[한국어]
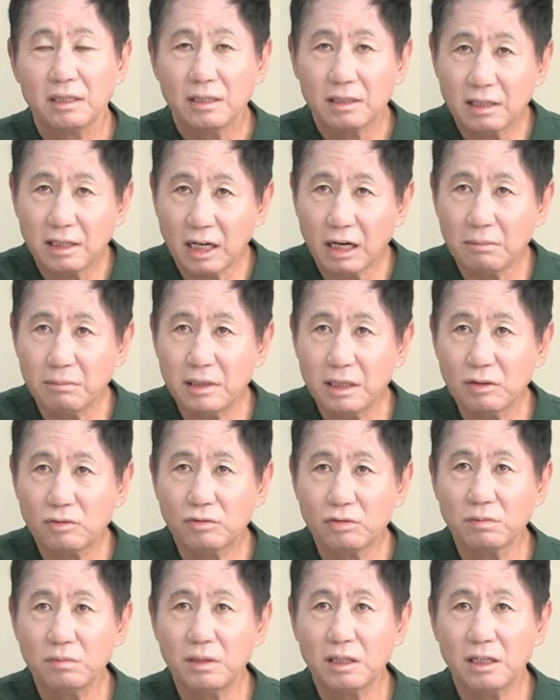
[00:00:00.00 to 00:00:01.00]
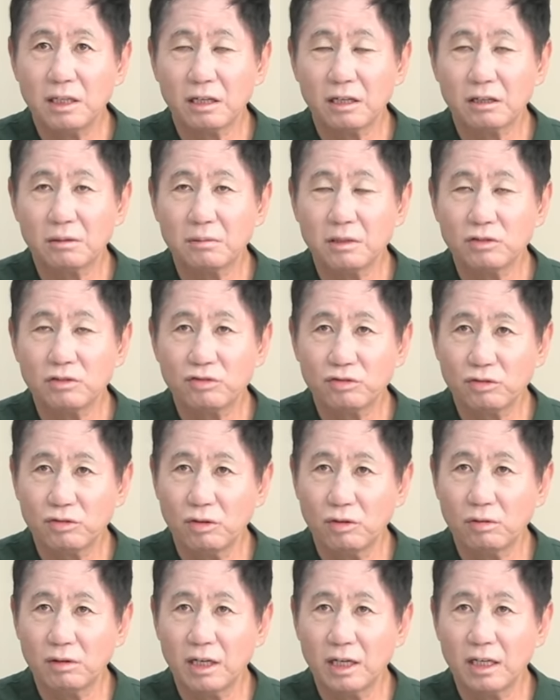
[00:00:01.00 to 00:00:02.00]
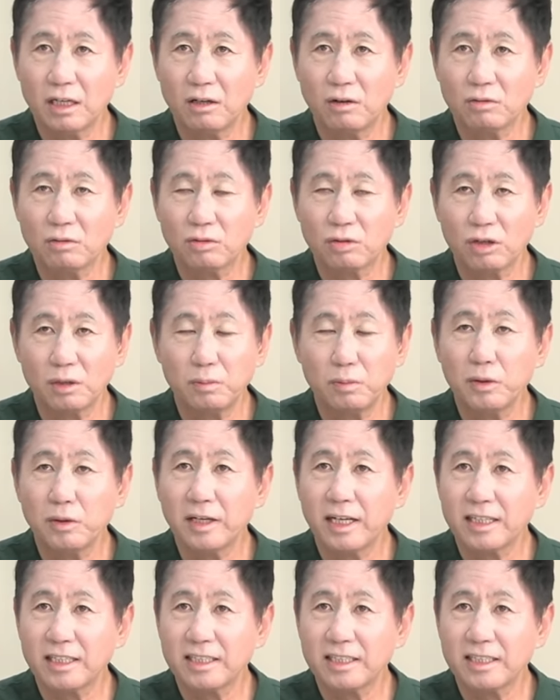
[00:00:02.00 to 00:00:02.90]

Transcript: 대한민국 국민이라 그러면 주권과 영토를 포기하지